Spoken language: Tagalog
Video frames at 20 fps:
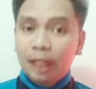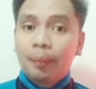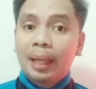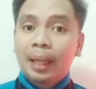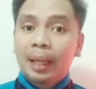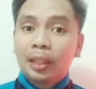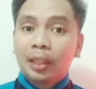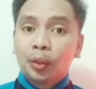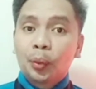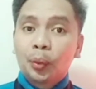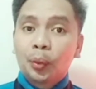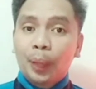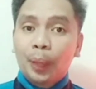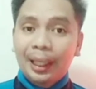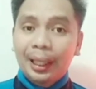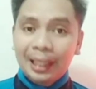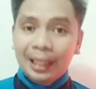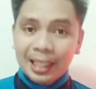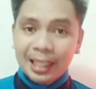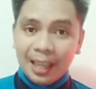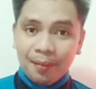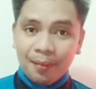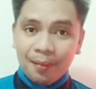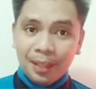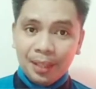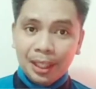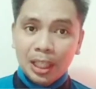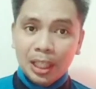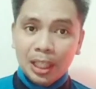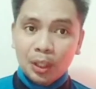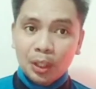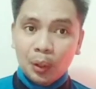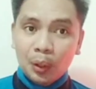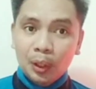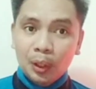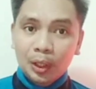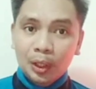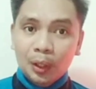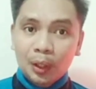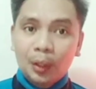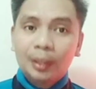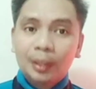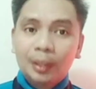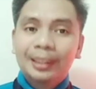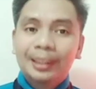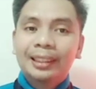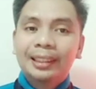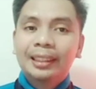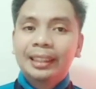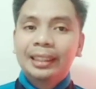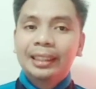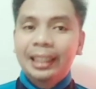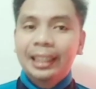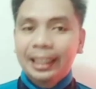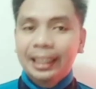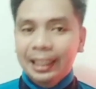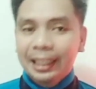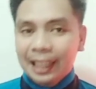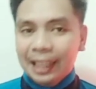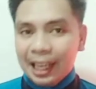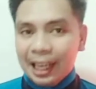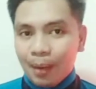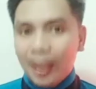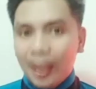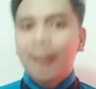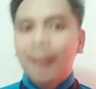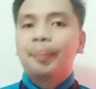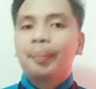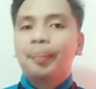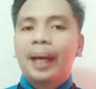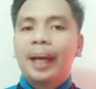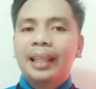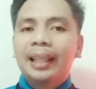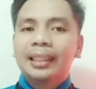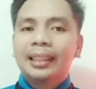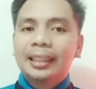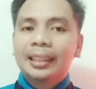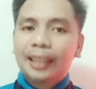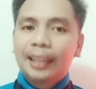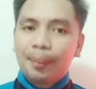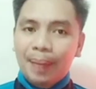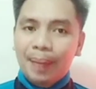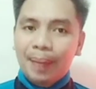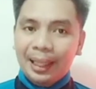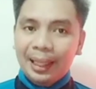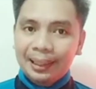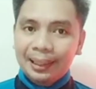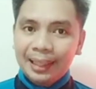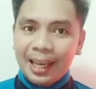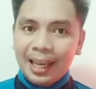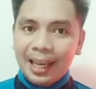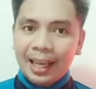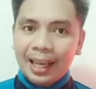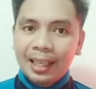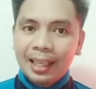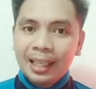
naman to 27 years old, so hindi rin nga qualified si Samantha.